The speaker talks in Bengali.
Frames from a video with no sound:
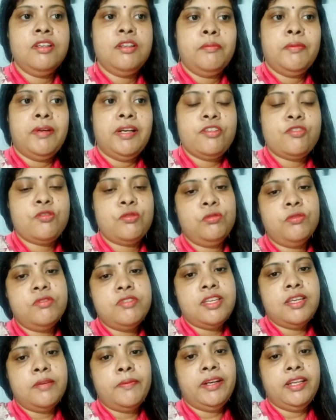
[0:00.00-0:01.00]
মানে শুধু
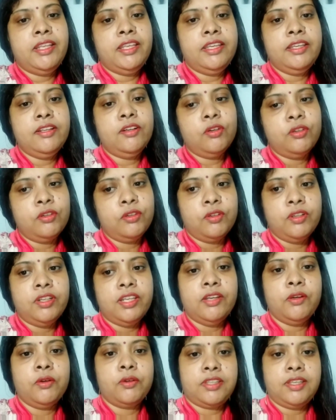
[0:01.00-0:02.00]
যে মানে হিরোর
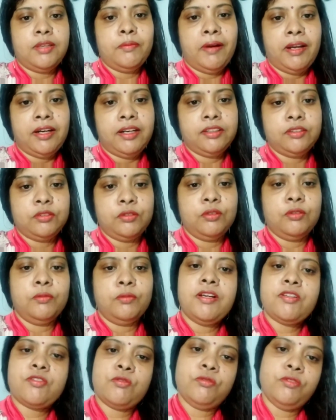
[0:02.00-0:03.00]
রোলে ওকে মানাতো
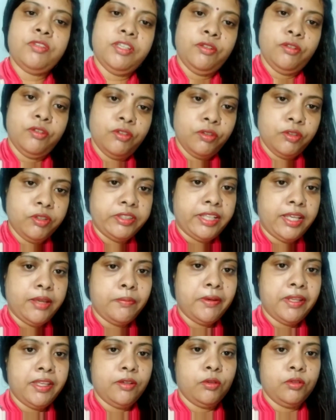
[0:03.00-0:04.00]
বা শুধু হিরোর রোলটাই
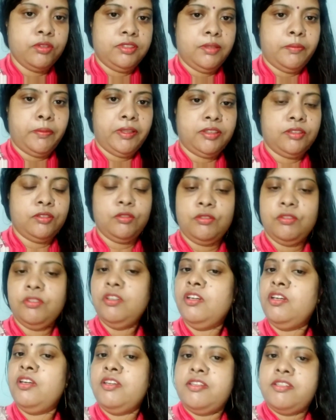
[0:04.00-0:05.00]
প্লে করতে পারতো
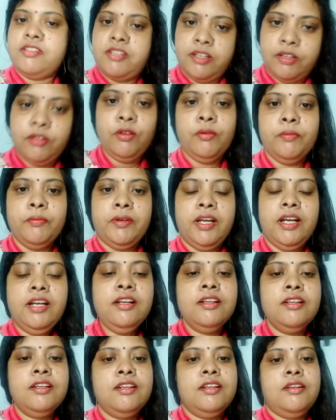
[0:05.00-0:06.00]
সেরকম না
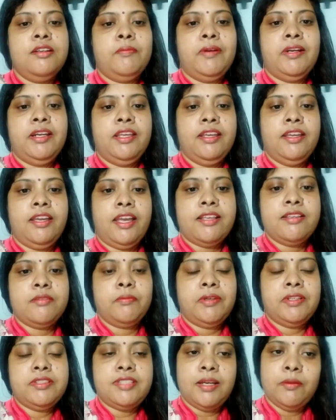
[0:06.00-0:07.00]
মানে
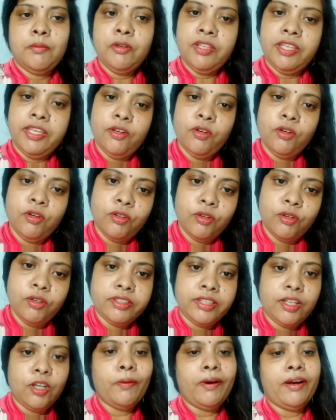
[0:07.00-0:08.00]
মানে যেমন হিরোর
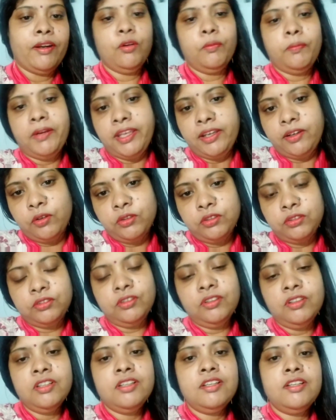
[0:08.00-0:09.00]
রোলটাও ভালো প্লে
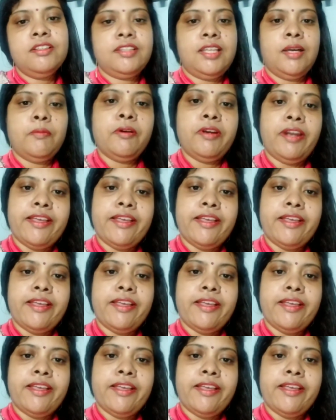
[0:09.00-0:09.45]
করতো তেমন